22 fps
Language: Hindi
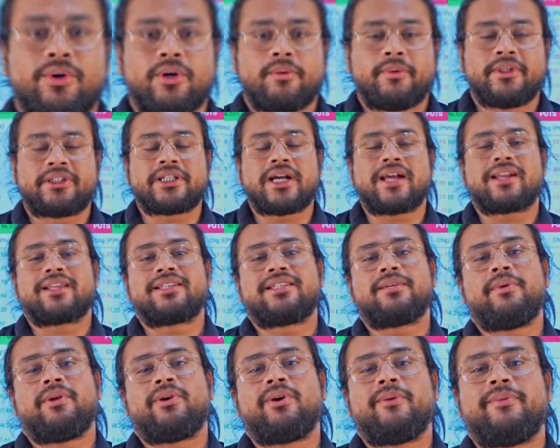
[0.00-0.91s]
को नमस्कार है
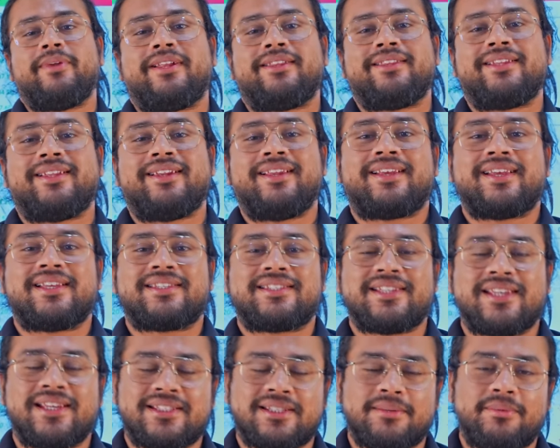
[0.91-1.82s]
सभी को अभिनंदन है
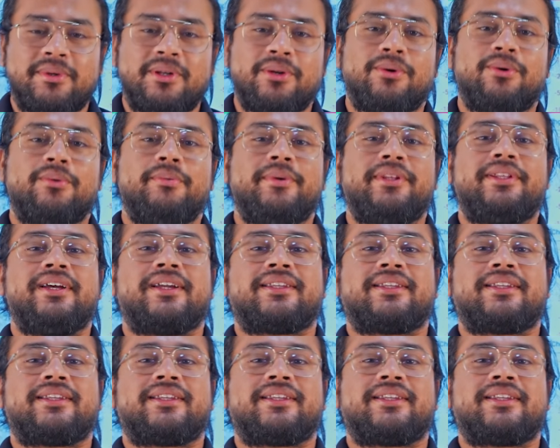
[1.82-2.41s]
कैसे हैं सभी लोग उम्मीद